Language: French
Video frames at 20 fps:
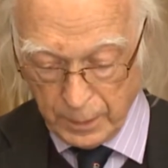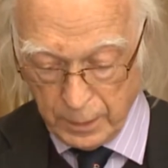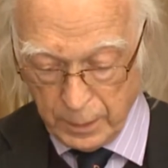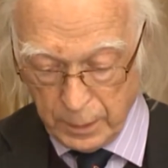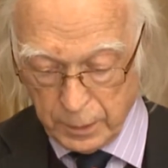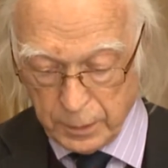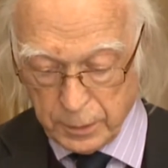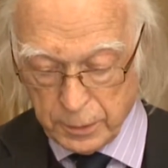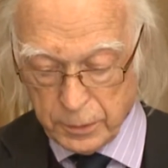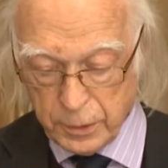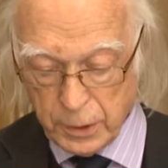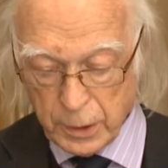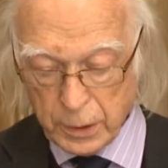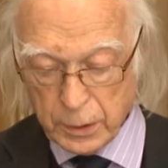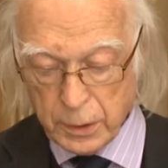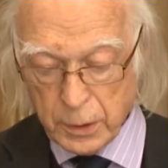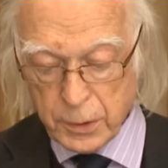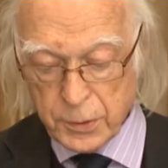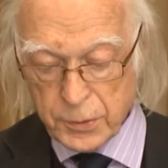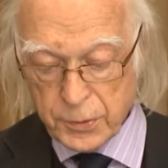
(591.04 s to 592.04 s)
et qu'il n'y a
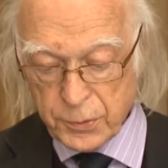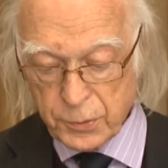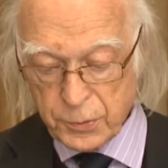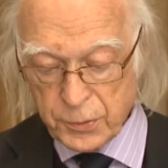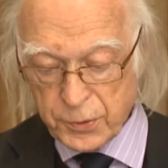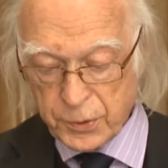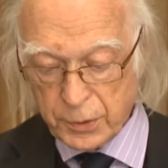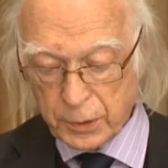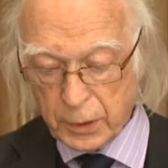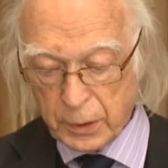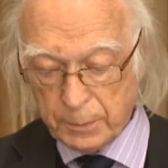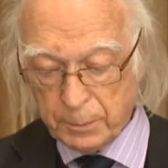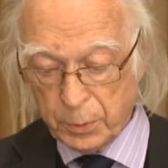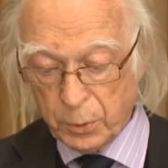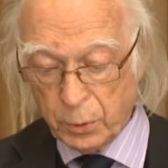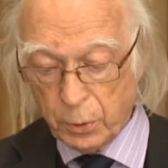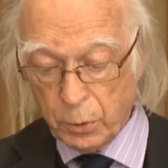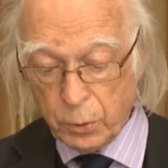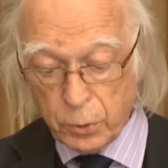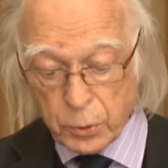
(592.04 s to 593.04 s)
sous ce
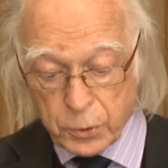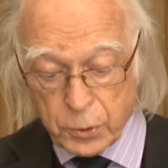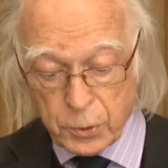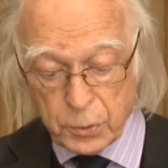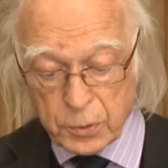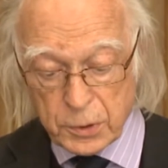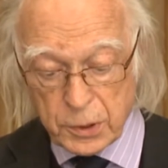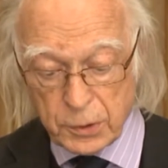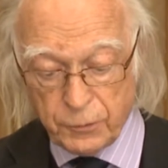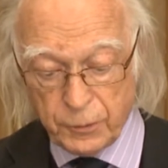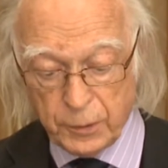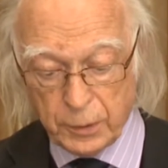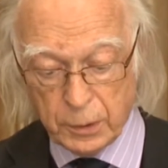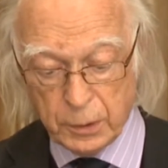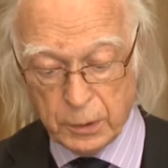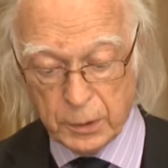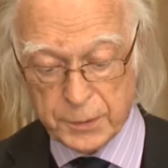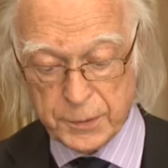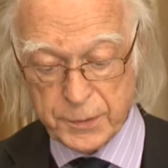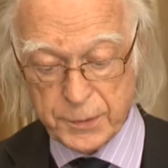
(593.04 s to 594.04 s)
rapport aucune
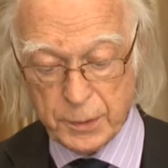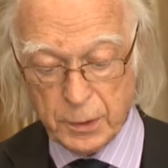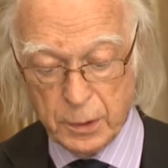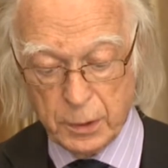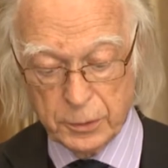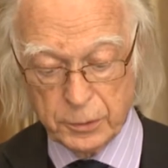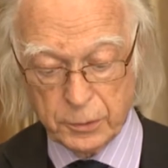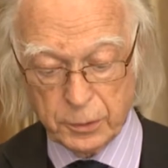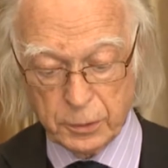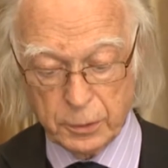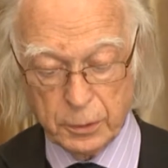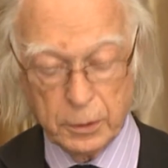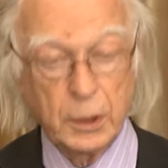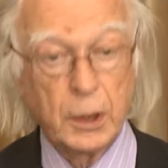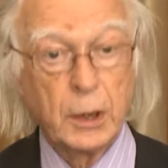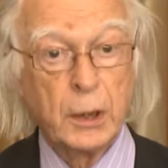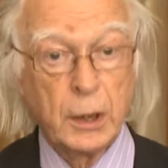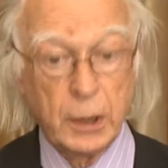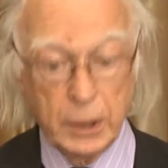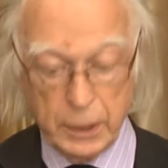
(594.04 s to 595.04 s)
différence entre
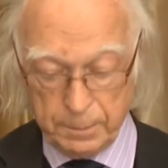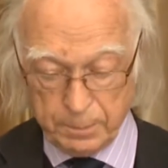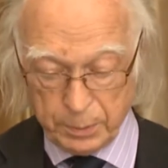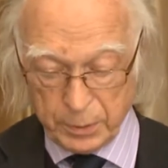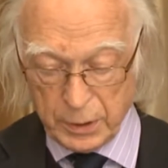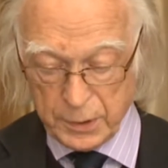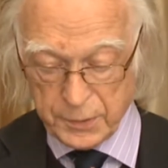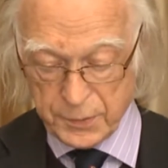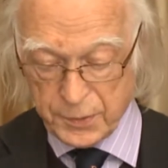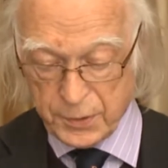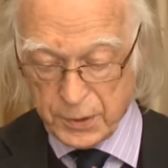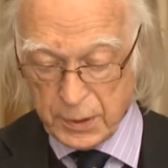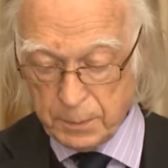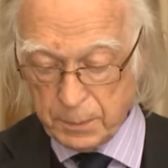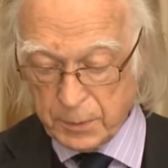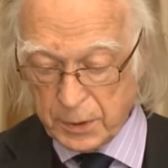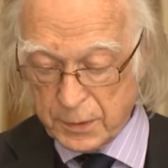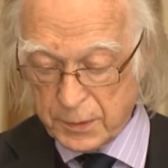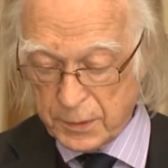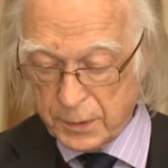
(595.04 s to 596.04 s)
les principes
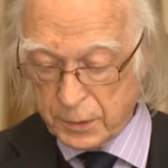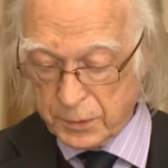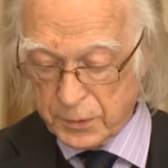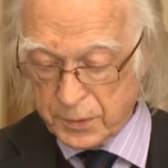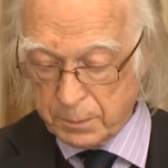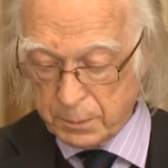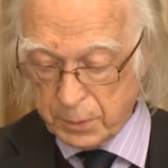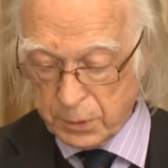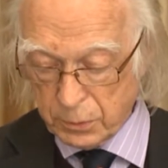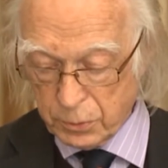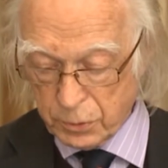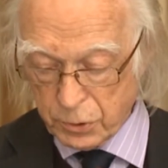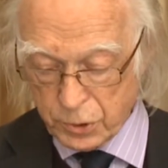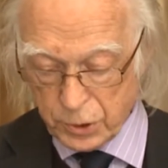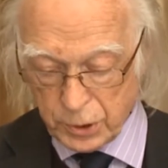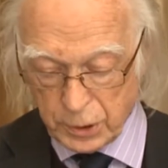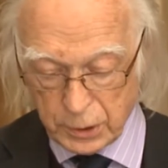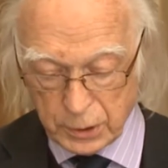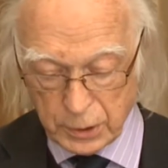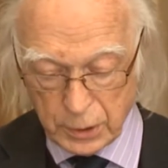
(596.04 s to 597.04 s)
des sciences
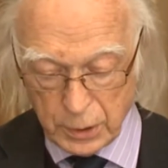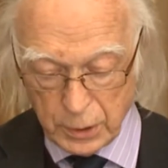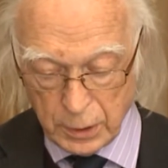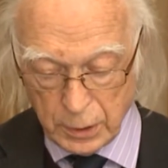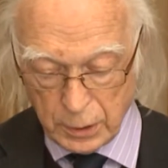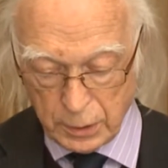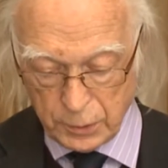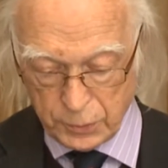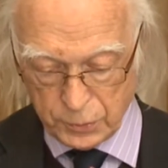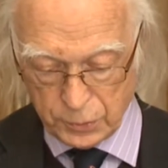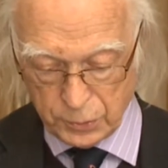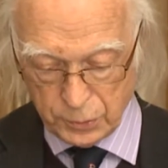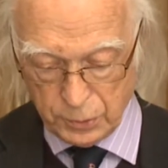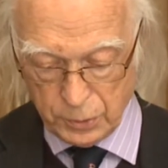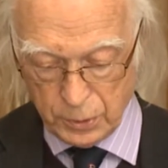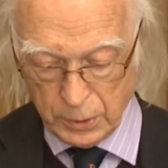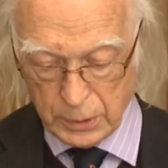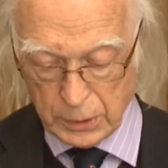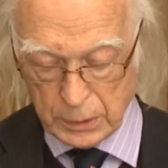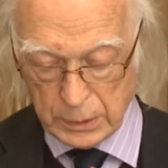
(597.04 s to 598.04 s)
biologiques et ceux
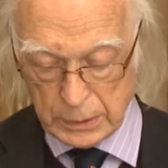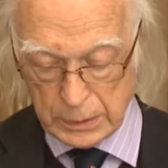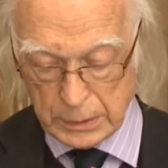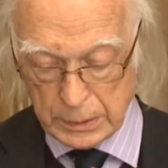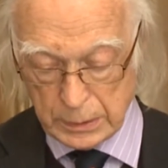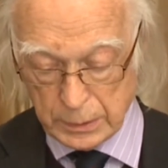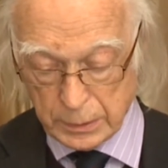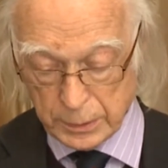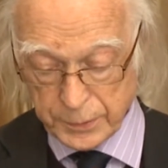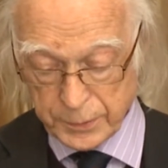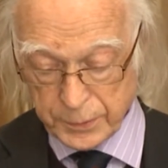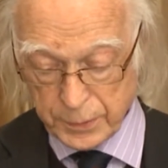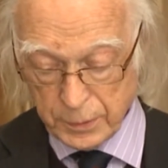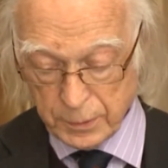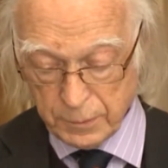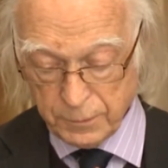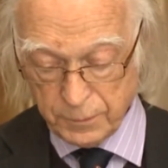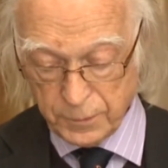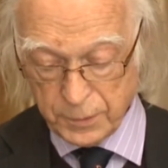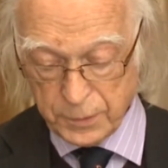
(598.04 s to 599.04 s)
des sciences
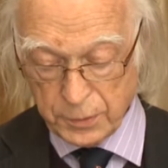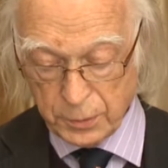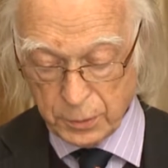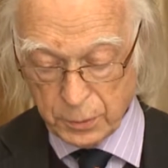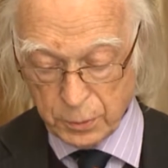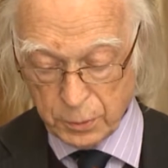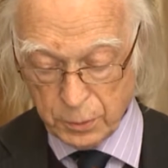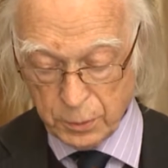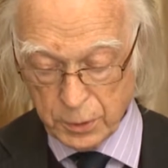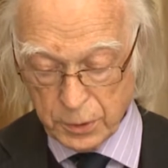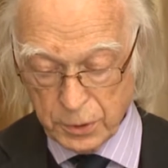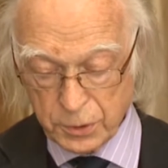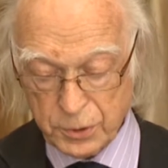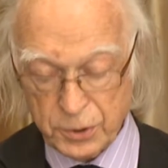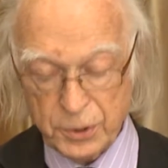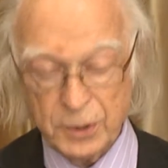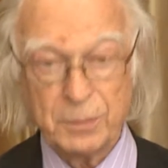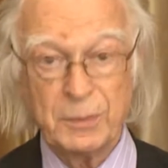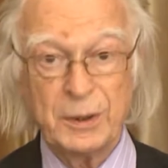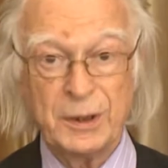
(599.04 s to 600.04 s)

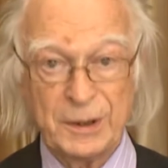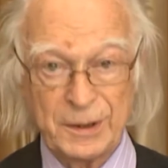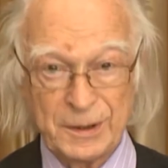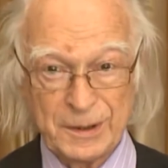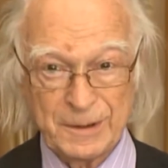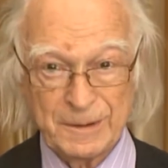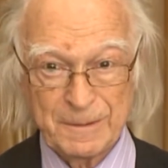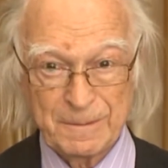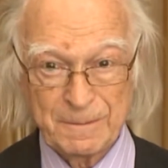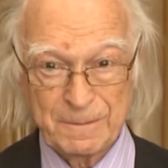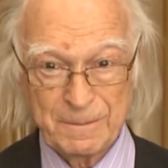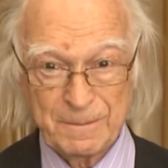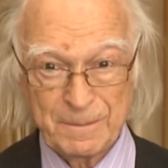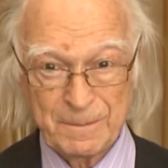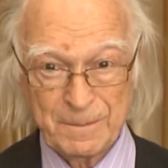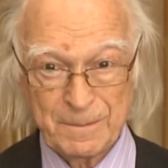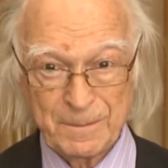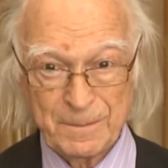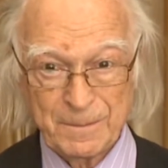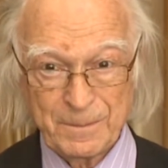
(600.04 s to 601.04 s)
physico-chimiques.
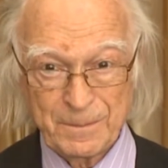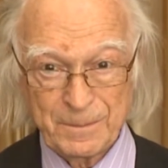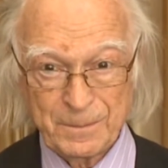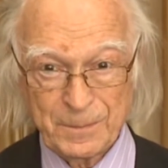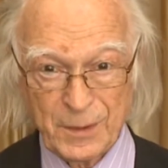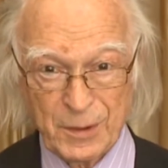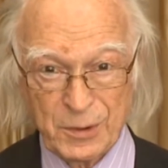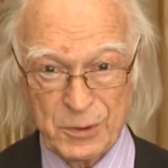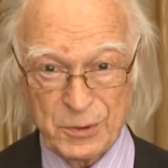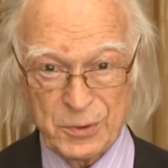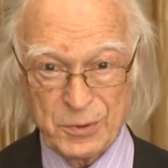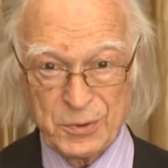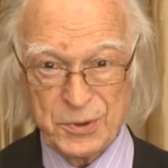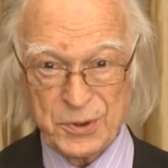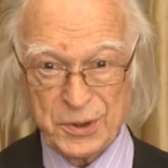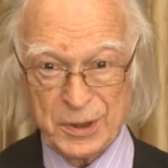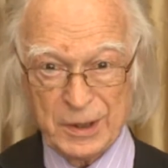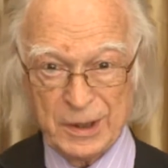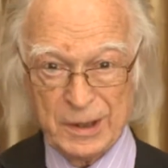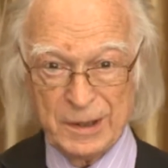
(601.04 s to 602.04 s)
Tout
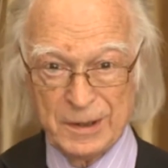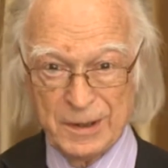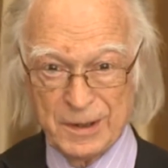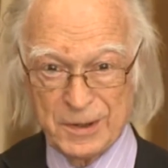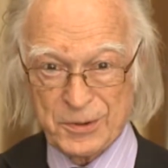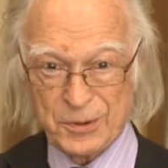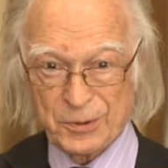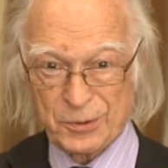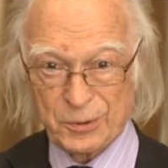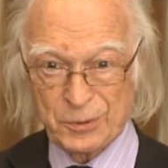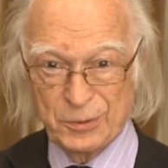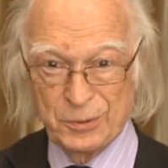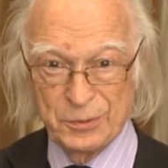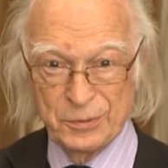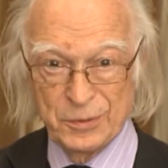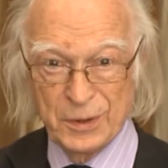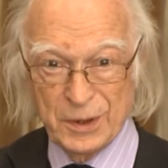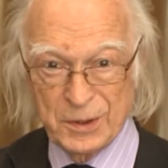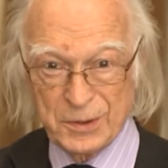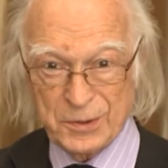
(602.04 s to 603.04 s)
cela se trouve
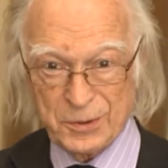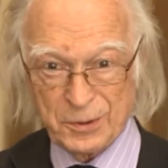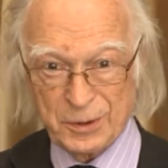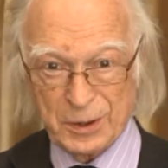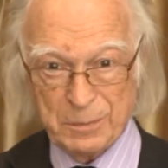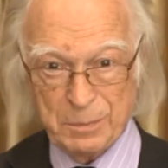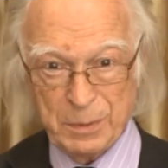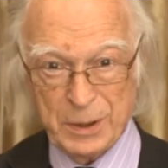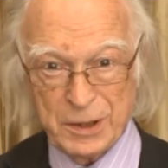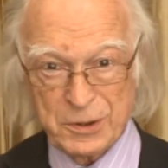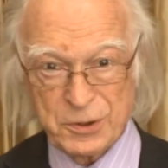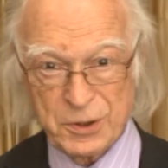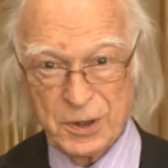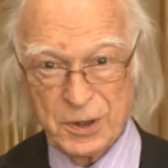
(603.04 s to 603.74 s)
sur la page